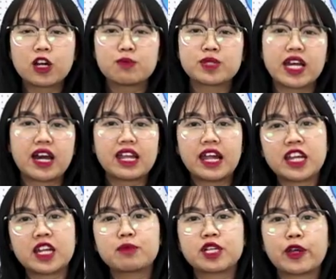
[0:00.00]
Kalau misalnya kalian
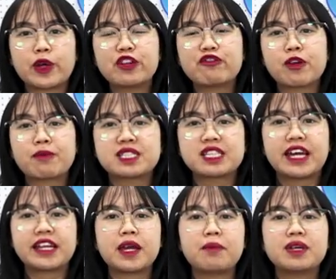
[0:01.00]
ingin mengetahui informasi
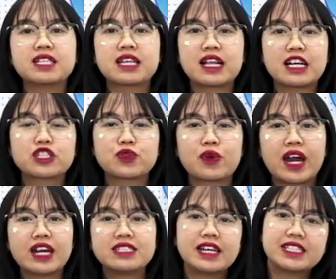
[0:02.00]
lainnya bisa langsung
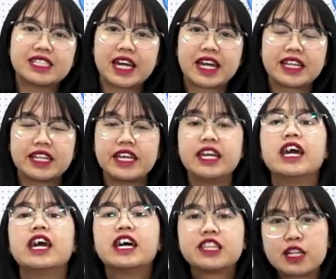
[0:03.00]
aja cek di
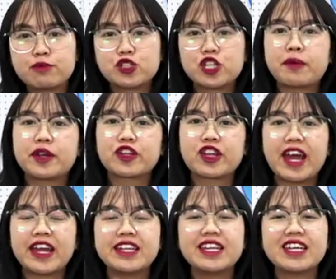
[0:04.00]

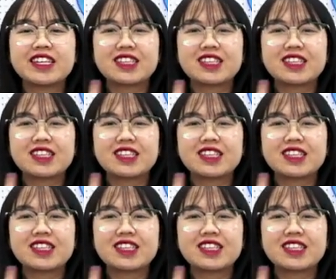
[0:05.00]
tribunjabar.id,